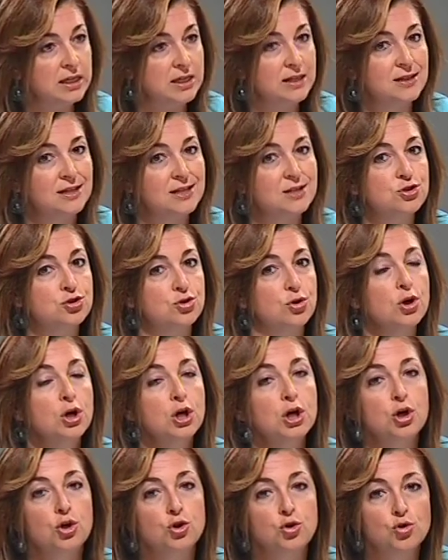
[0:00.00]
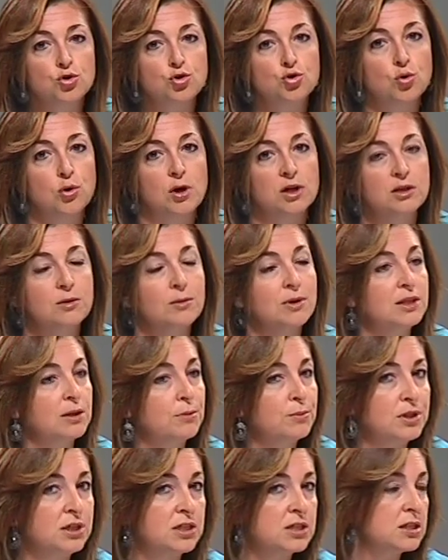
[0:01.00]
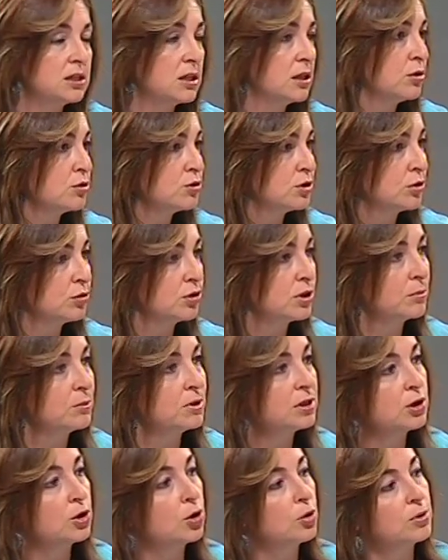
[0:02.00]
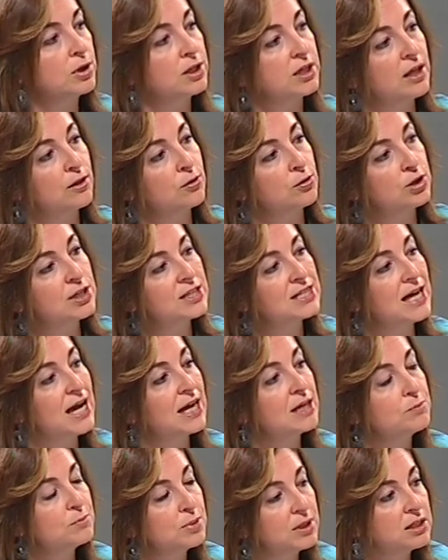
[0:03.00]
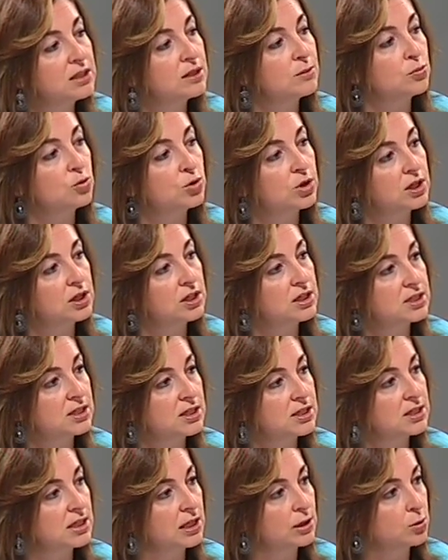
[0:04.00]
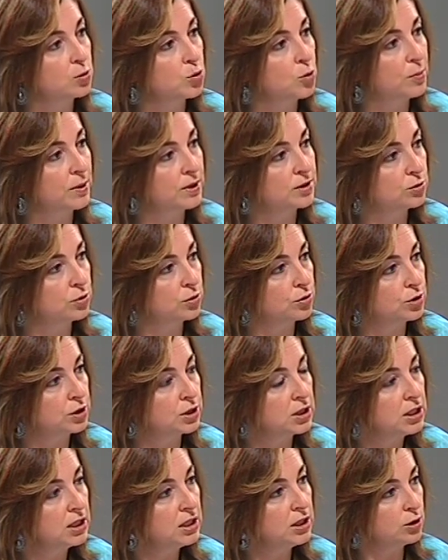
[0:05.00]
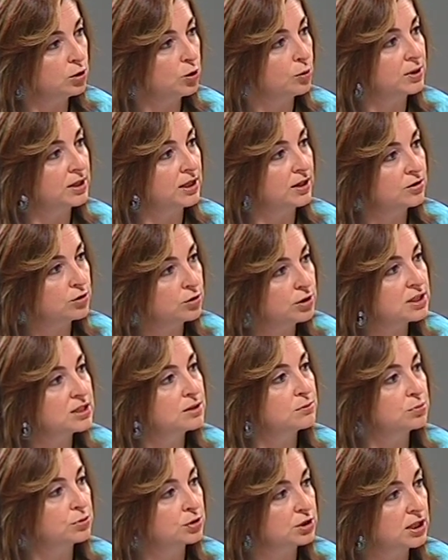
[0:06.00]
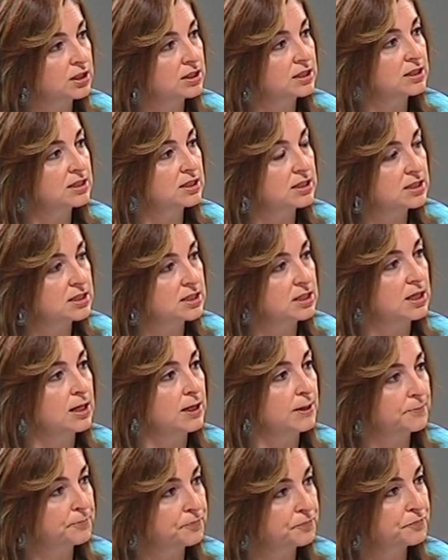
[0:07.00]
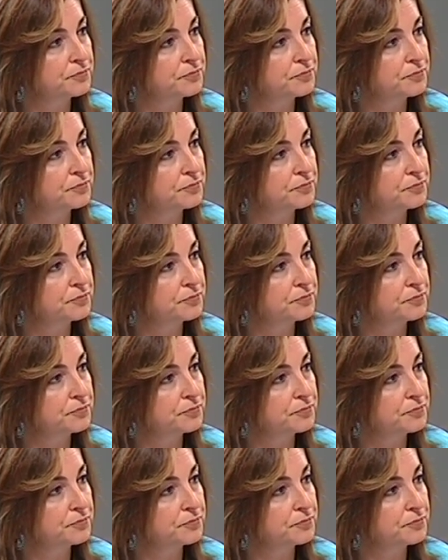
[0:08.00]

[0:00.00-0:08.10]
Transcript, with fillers: y, de hecho, no solo a nivel de ministerios, sino también de gobernadores, hay 20 mujeres que están ocupando hoy gobernaciones importantes en Chile.